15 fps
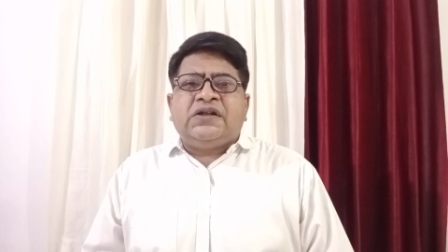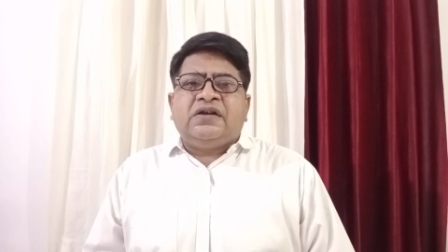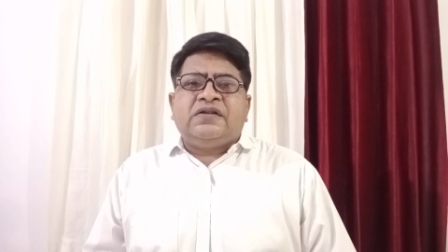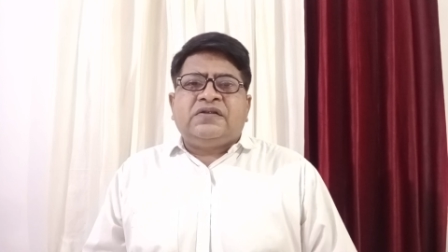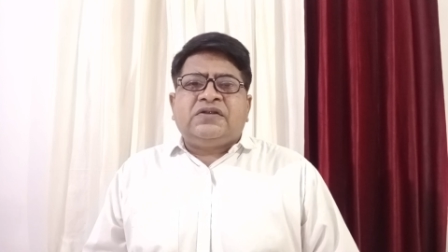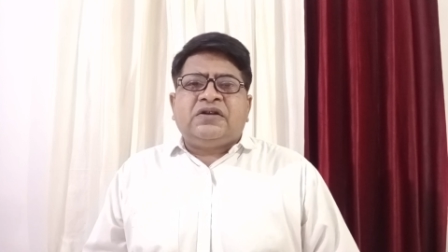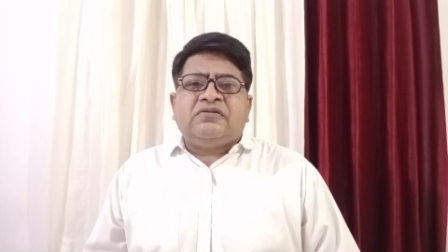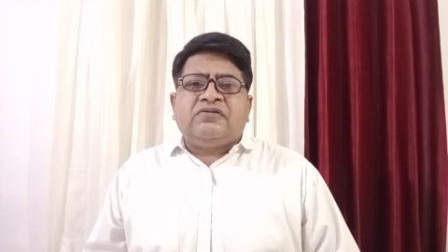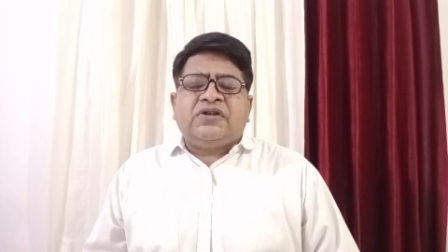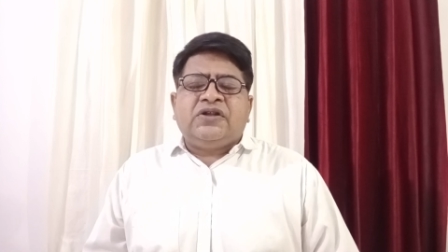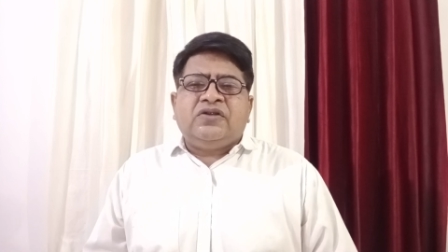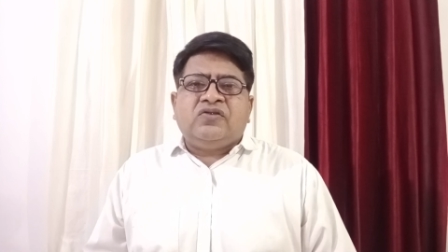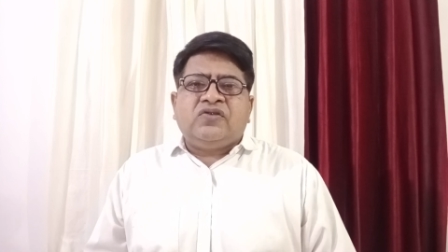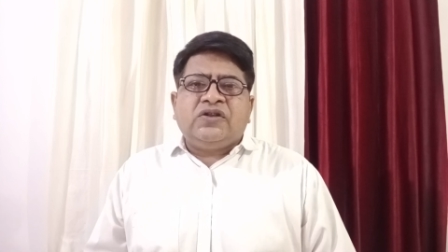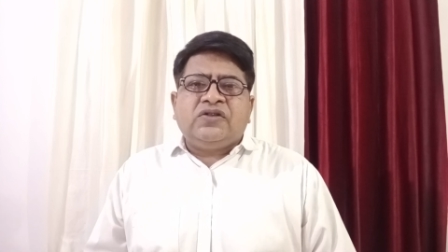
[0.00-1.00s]
डिस्टर्ब नहीं
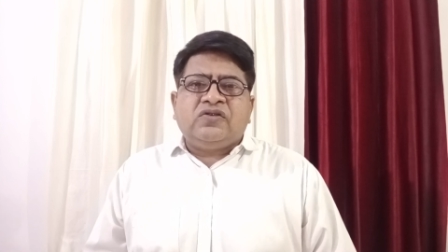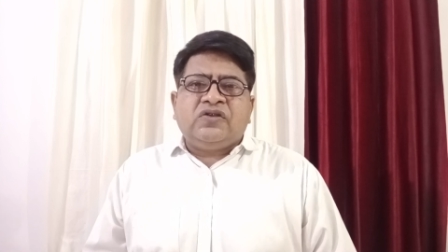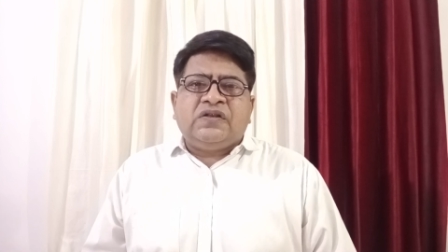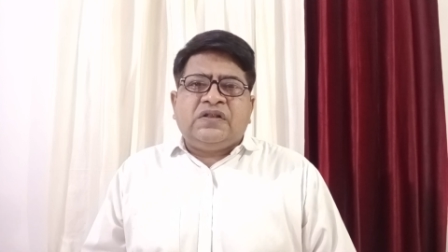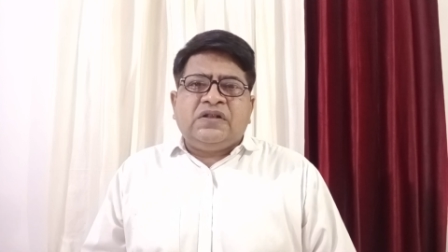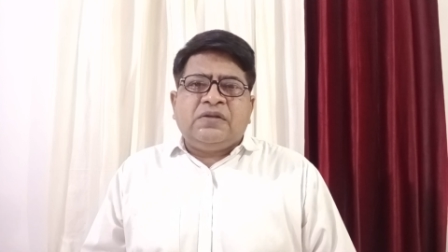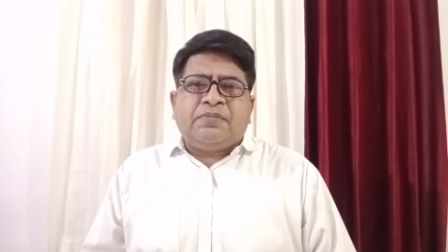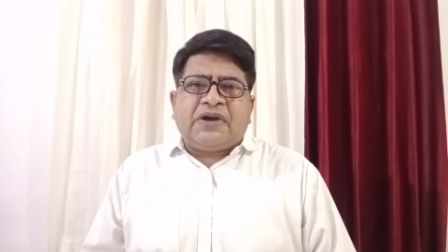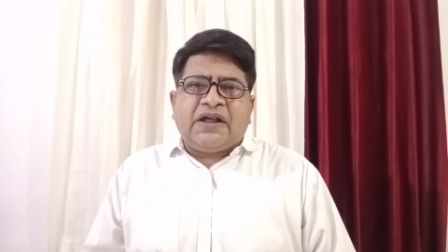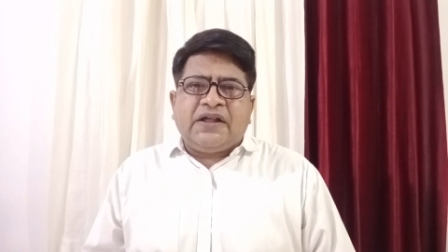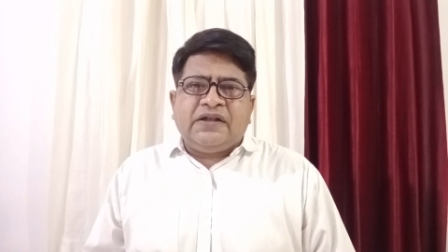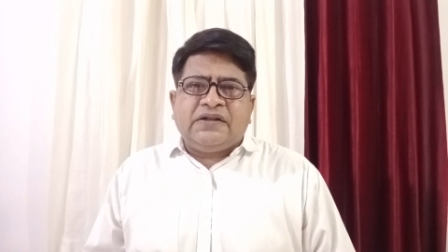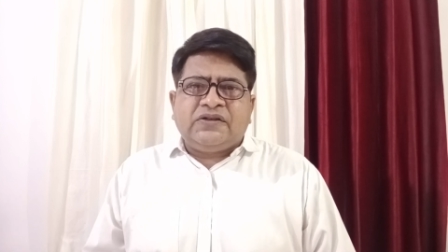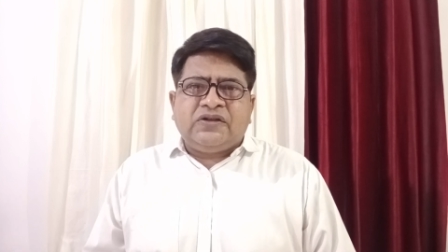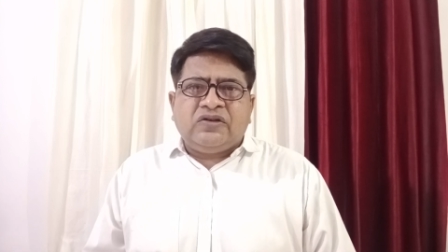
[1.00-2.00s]
होंगे तो इसलिए पढ़ाई
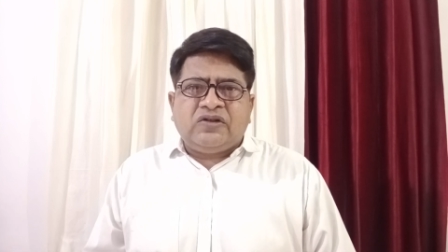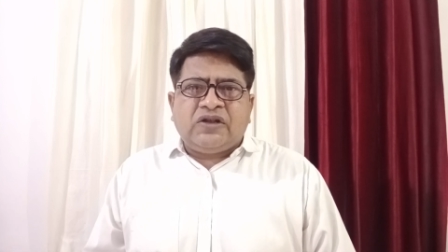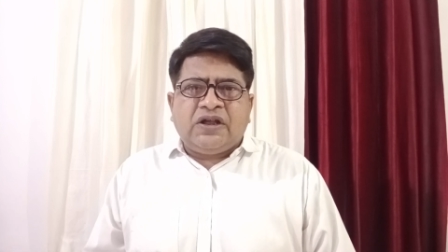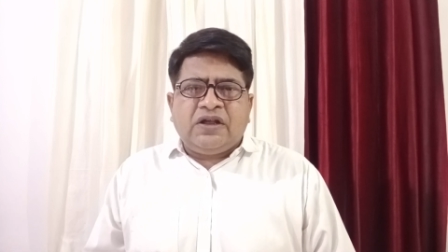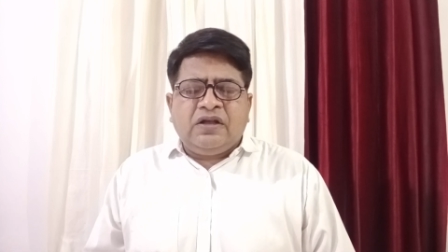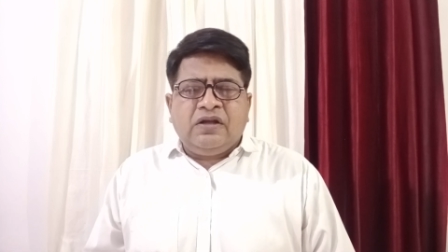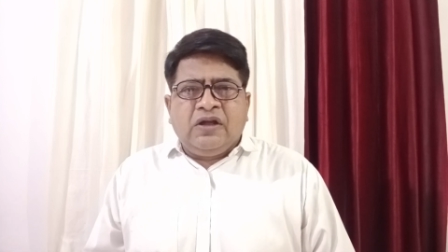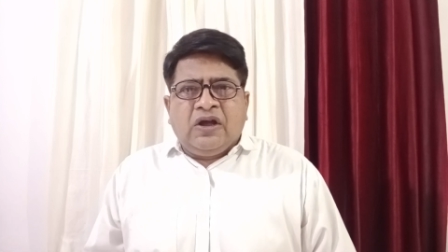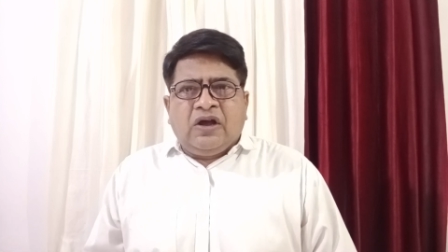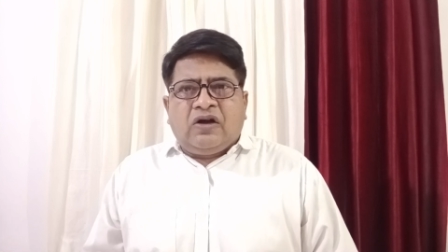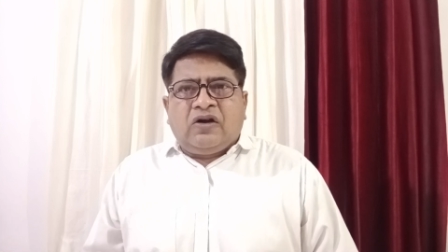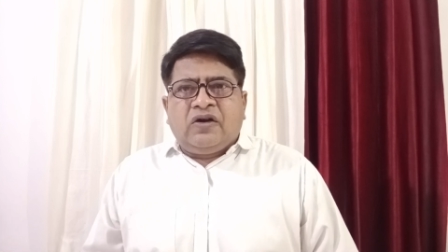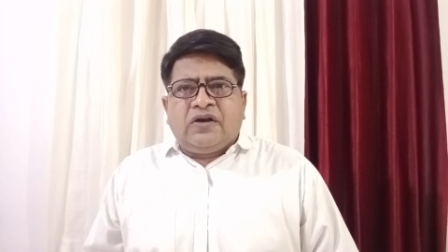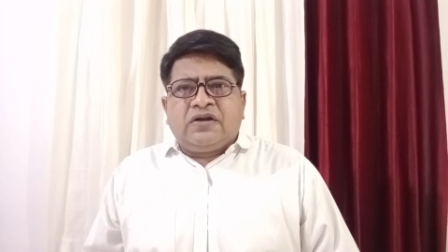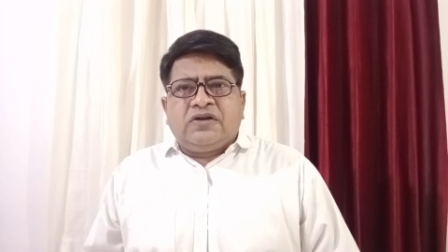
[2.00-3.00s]
अच्छी हो जाएगी
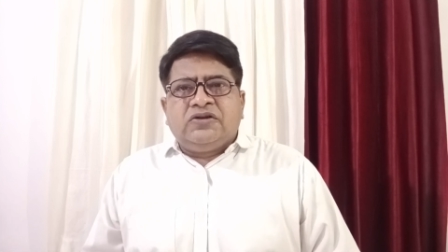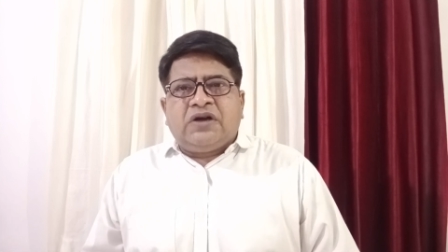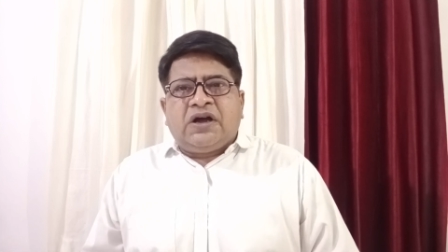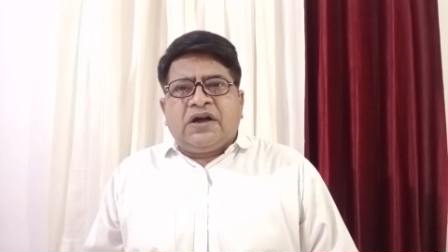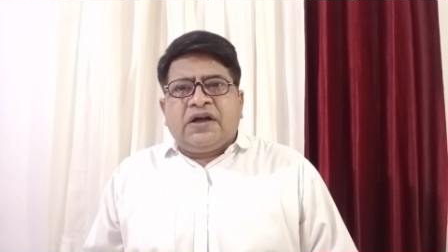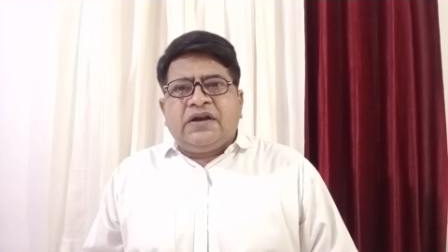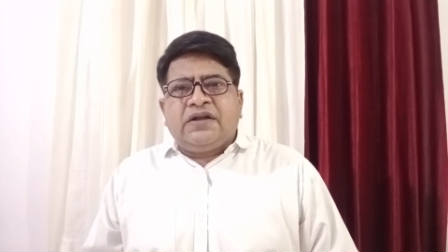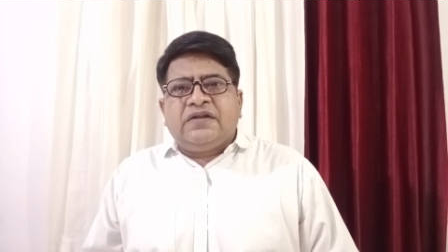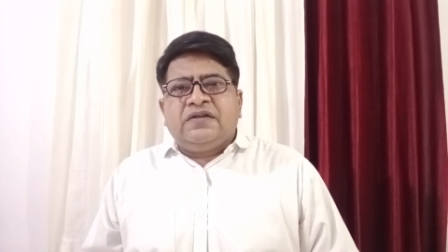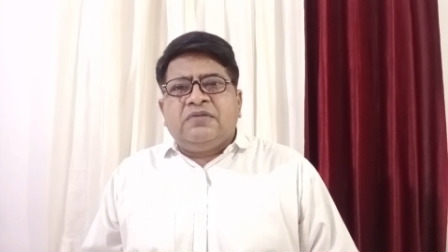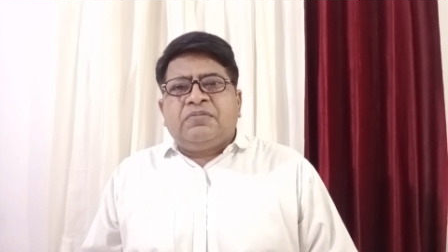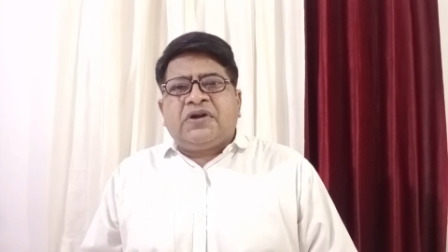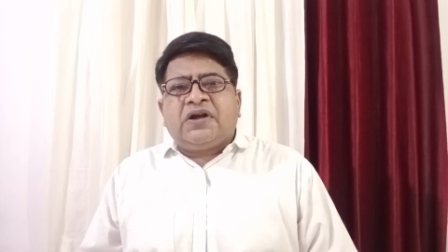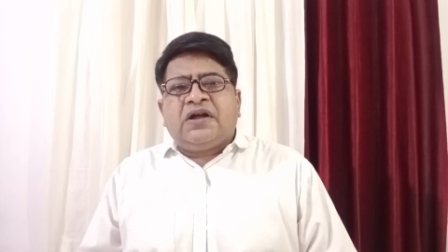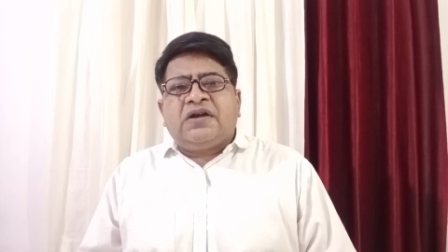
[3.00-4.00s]
और अगर किसी
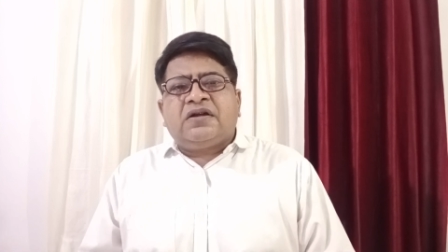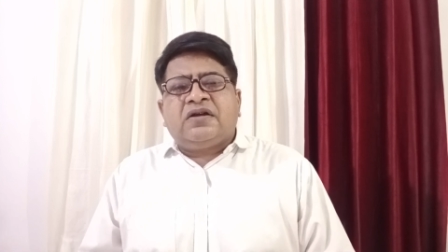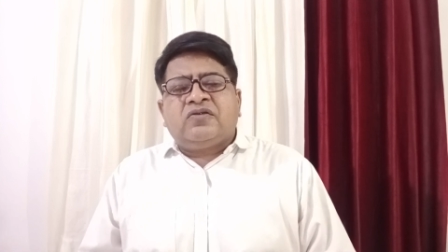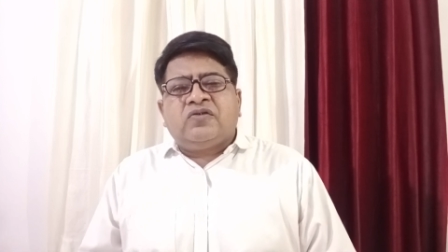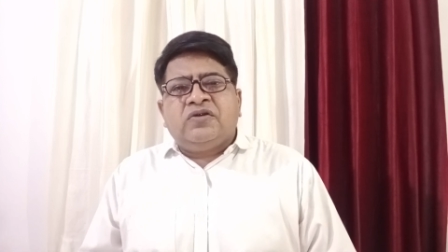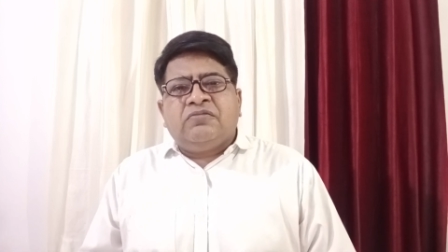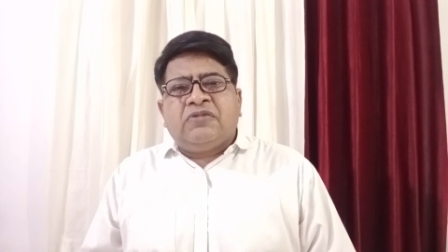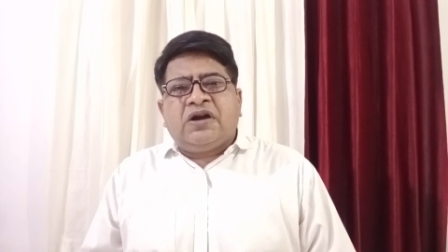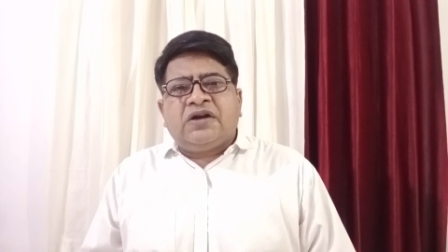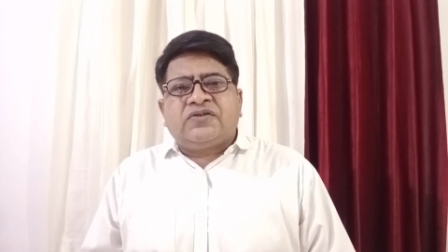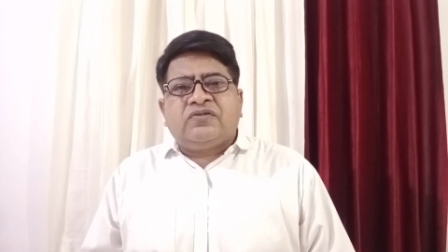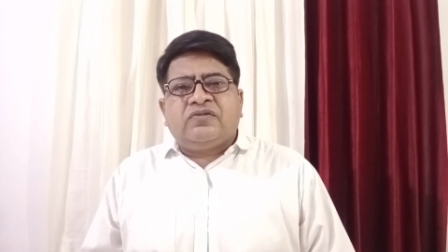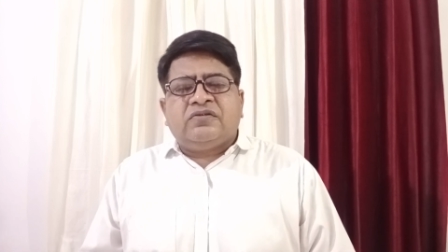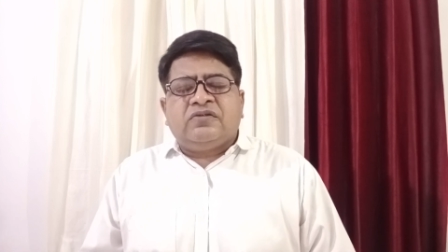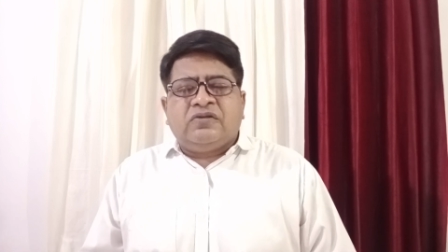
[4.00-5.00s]
प्रकार का कोई
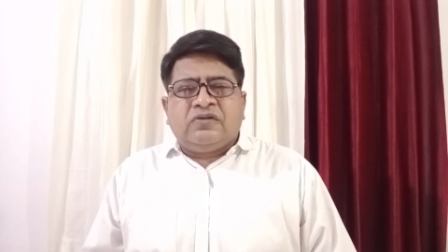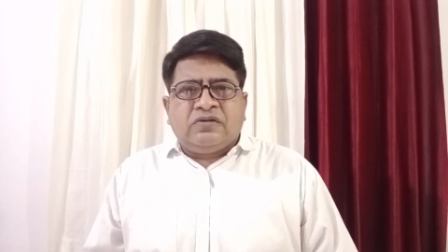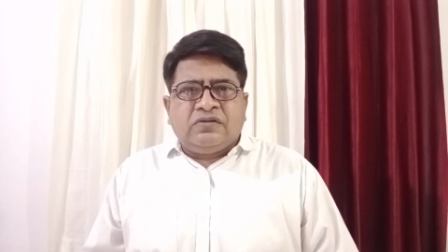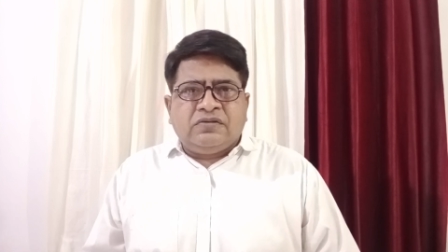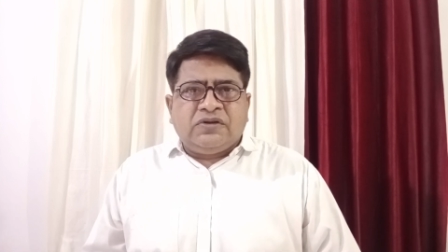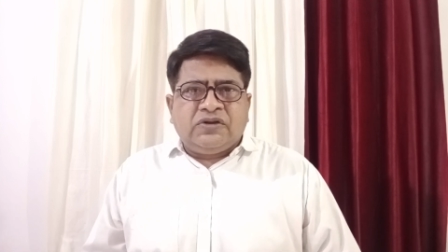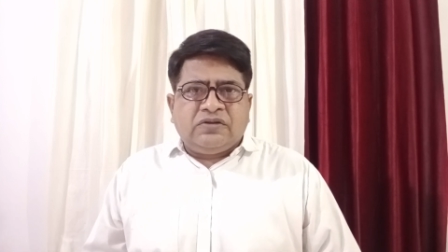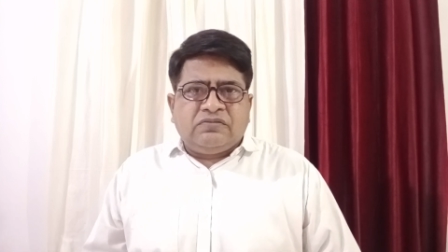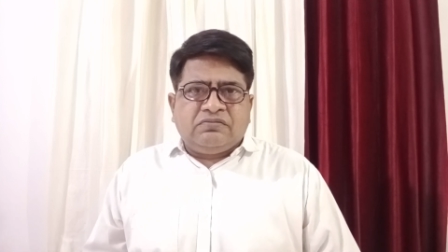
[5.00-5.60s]
मार्क्स